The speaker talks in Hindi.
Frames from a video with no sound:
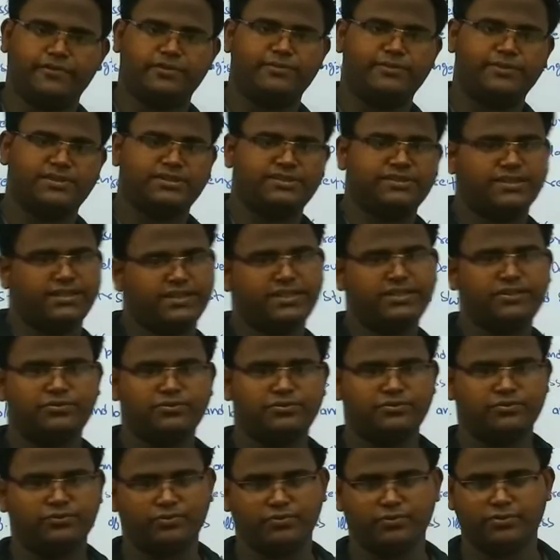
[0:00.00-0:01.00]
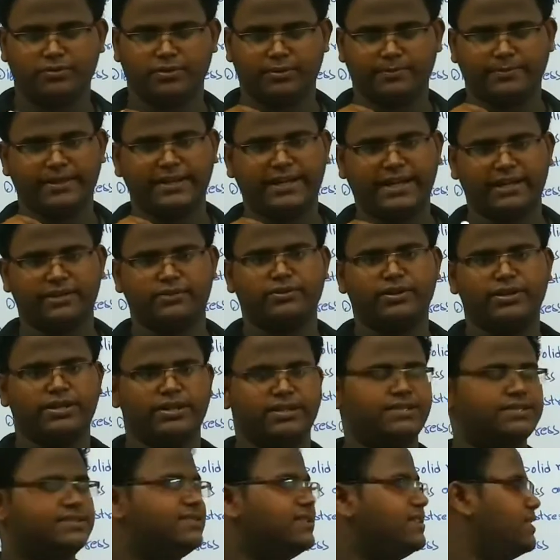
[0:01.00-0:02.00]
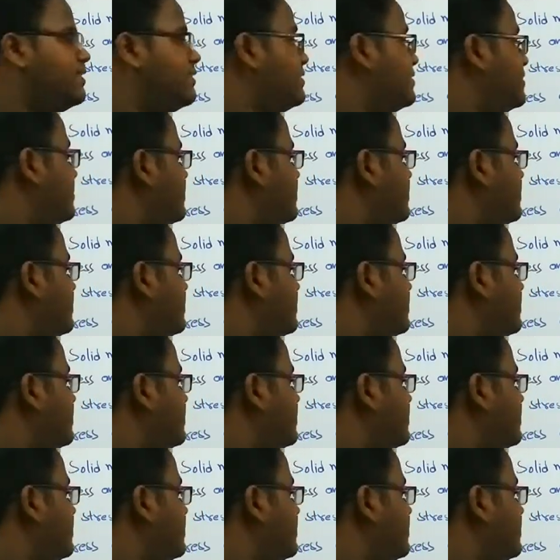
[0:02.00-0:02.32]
डिफॉर्मेशन आएगी वो हमने कैलकुलेट करना सीखा